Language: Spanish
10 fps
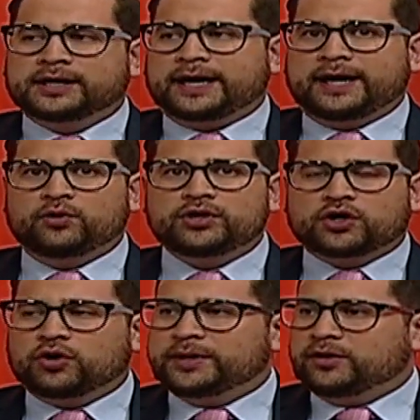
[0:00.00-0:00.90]
que el
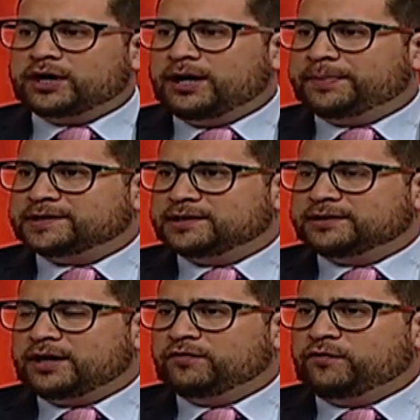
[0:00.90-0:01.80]
único video que le
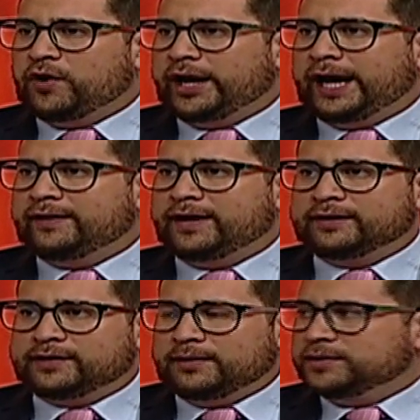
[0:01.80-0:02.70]
presentaron fue el de
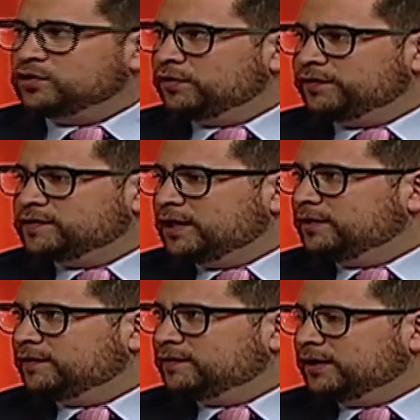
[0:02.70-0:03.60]
la televisora oficial,
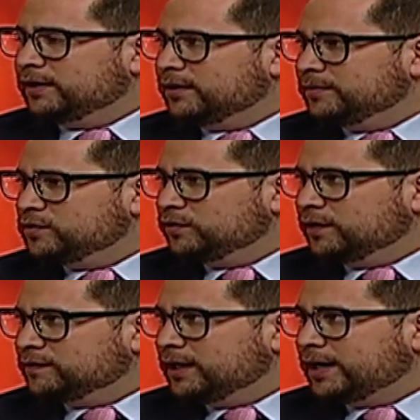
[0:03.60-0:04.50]
es decir, la transmisión
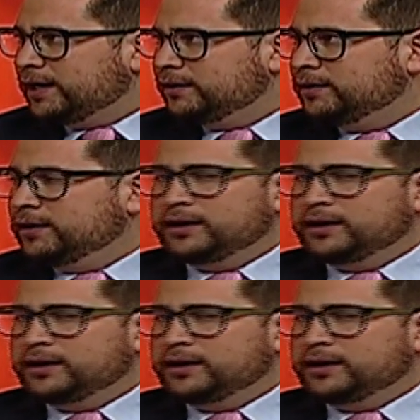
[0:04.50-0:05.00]
de Azteca,